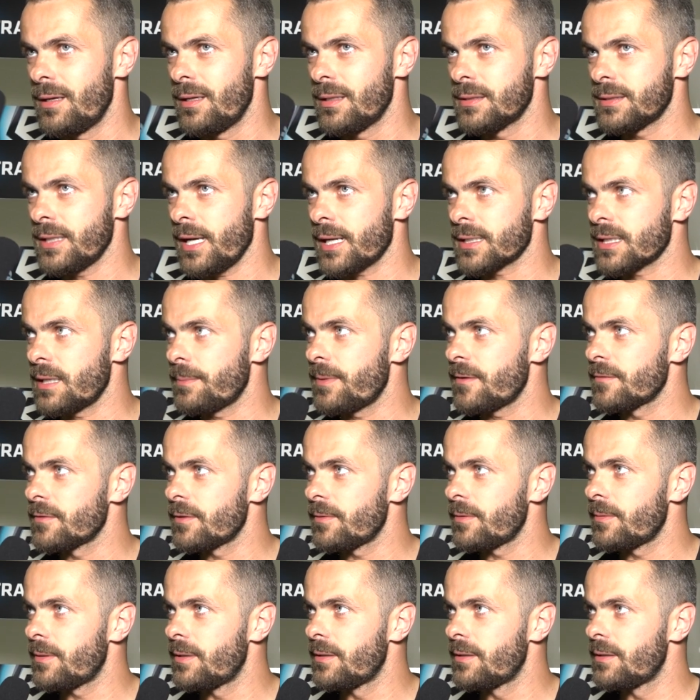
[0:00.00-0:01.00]
E, tak, na
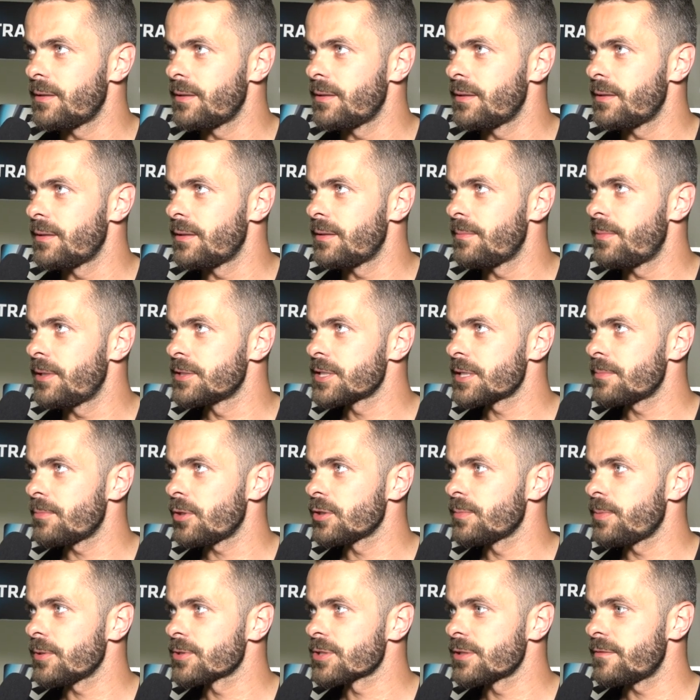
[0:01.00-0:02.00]
pewno e, będziemy
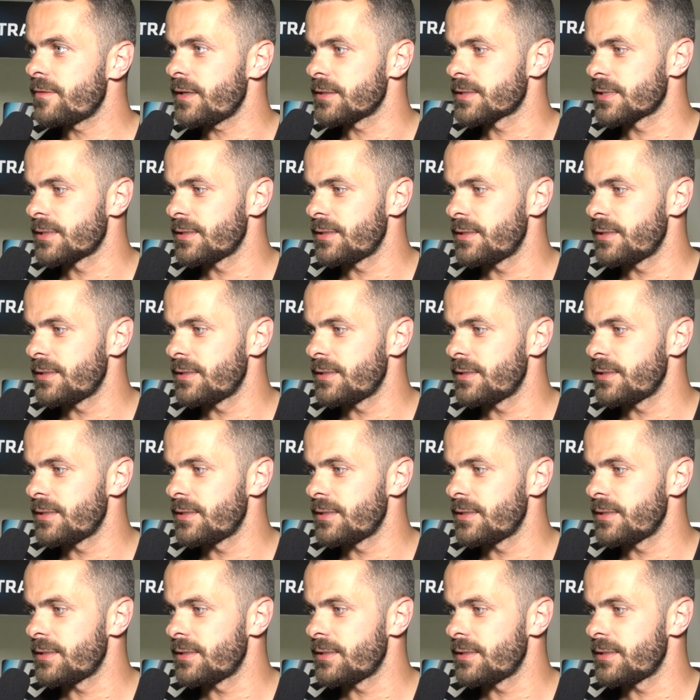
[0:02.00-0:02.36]
odpoczywać.